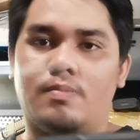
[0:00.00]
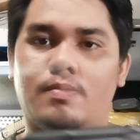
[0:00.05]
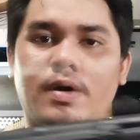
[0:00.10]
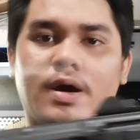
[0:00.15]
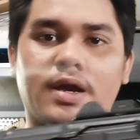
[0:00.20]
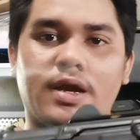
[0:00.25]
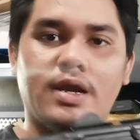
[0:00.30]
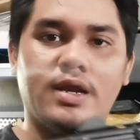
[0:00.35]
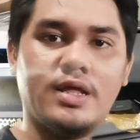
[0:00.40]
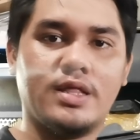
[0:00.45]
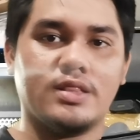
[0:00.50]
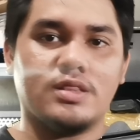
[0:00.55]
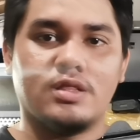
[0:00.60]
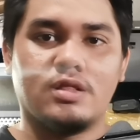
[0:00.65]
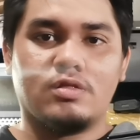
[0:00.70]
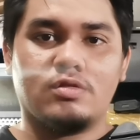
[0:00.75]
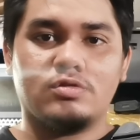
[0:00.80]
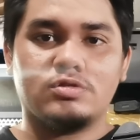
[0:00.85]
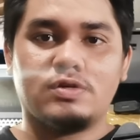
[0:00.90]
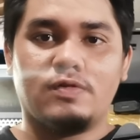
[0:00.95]
Barrel length
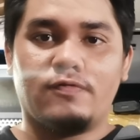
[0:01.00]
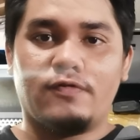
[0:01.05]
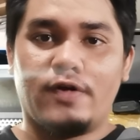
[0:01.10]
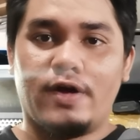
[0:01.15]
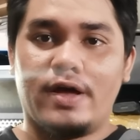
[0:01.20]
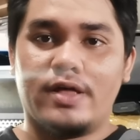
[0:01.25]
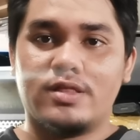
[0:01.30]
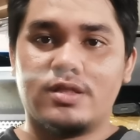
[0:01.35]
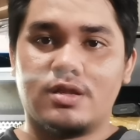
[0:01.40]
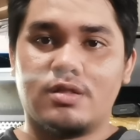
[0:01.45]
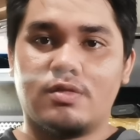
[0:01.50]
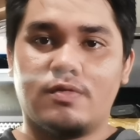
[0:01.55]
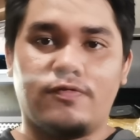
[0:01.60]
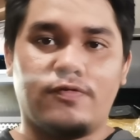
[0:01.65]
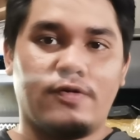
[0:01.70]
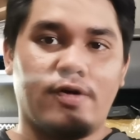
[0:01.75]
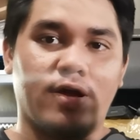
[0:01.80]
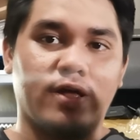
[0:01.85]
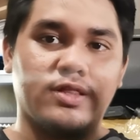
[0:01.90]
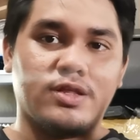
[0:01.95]
nito, so 400 to
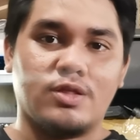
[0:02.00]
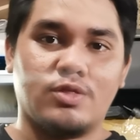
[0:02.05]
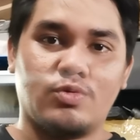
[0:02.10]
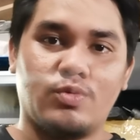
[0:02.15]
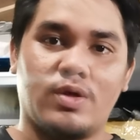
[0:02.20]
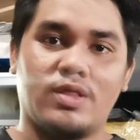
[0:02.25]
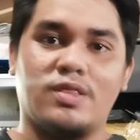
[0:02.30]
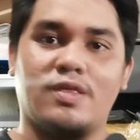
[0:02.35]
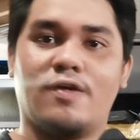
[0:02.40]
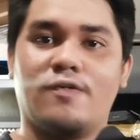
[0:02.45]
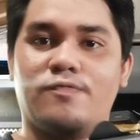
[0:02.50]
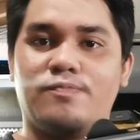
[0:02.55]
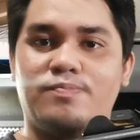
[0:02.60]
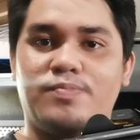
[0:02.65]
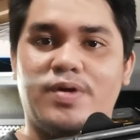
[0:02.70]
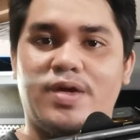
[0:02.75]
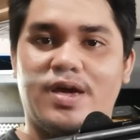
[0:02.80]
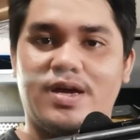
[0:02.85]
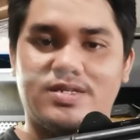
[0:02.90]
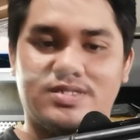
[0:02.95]
420
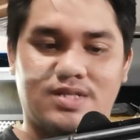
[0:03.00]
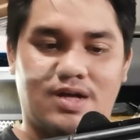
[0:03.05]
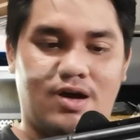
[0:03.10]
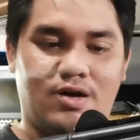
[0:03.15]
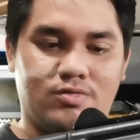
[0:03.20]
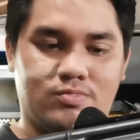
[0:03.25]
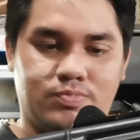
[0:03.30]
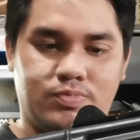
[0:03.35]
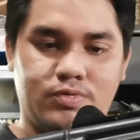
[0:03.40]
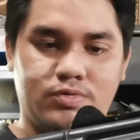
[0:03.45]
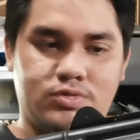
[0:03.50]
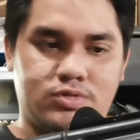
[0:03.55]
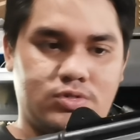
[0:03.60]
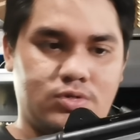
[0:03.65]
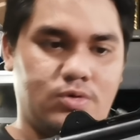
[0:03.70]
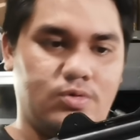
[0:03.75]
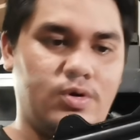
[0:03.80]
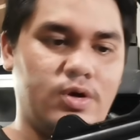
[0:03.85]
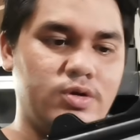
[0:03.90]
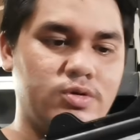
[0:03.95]
FPS na output.
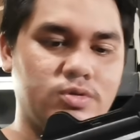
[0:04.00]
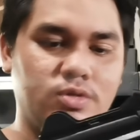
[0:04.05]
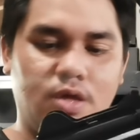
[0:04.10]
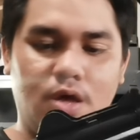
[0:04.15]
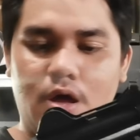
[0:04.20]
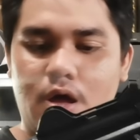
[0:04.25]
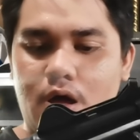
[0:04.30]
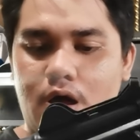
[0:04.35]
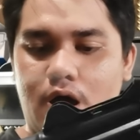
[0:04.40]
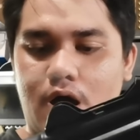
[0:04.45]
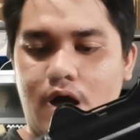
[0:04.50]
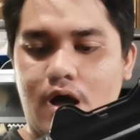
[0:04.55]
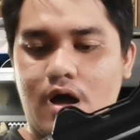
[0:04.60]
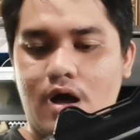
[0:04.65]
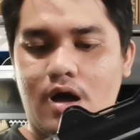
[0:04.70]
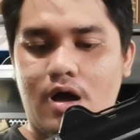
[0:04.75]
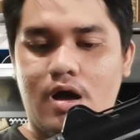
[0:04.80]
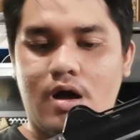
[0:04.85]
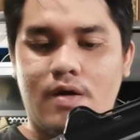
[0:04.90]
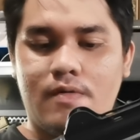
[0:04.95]
So, ayun.
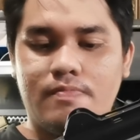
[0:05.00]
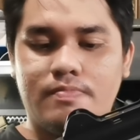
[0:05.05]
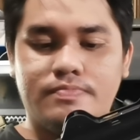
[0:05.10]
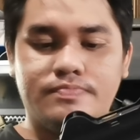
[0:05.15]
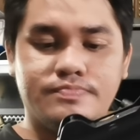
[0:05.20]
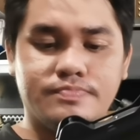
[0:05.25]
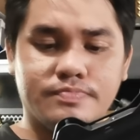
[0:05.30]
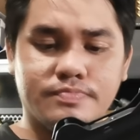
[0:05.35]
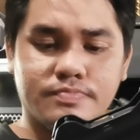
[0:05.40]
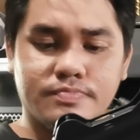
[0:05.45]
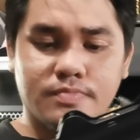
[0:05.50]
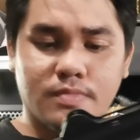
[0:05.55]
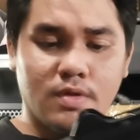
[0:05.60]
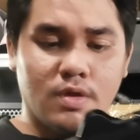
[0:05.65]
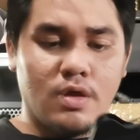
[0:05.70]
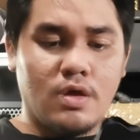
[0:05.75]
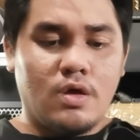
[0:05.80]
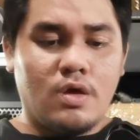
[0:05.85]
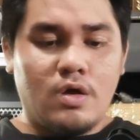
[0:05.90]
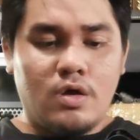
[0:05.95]
Uh,
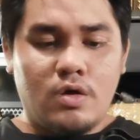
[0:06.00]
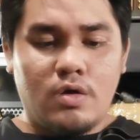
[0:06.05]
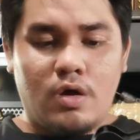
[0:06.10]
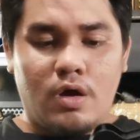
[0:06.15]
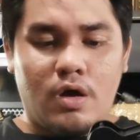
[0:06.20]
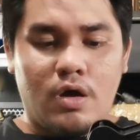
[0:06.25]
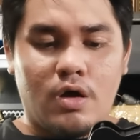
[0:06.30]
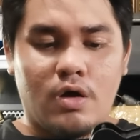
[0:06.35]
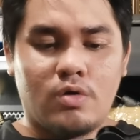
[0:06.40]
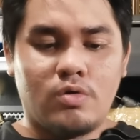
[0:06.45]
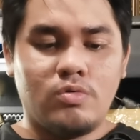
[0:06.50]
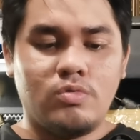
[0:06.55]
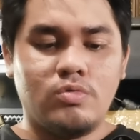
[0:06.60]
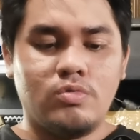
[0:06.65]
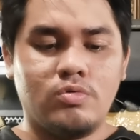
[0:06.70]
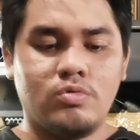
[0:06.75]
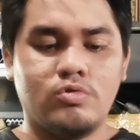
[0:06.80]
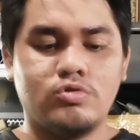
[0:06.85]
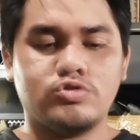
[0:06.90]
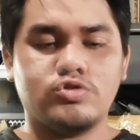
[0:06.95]
Ah,
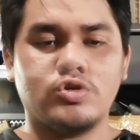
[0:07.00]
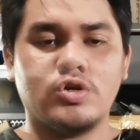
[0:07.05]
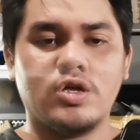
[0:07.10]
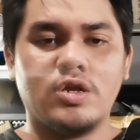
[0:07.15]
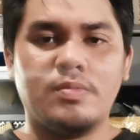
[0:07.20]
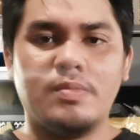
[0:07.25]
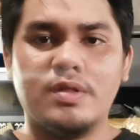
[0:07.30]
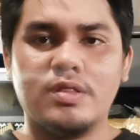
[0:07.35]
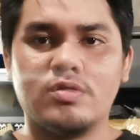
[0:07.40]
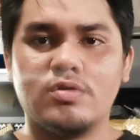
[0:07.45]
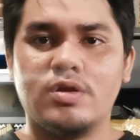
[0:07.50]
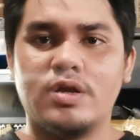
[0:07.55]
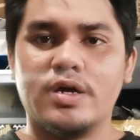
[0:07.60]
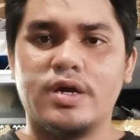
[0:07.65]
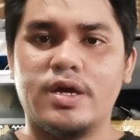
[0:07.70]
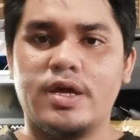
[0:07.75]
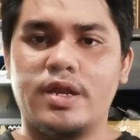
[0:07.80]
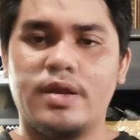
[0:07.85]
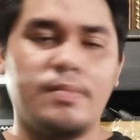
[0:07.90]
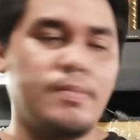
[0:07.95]
kung gusto niyo naman to
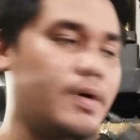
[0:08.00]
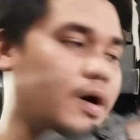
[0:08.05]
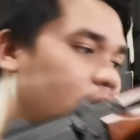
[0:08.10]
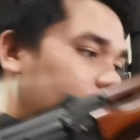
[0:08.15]
lagyan ng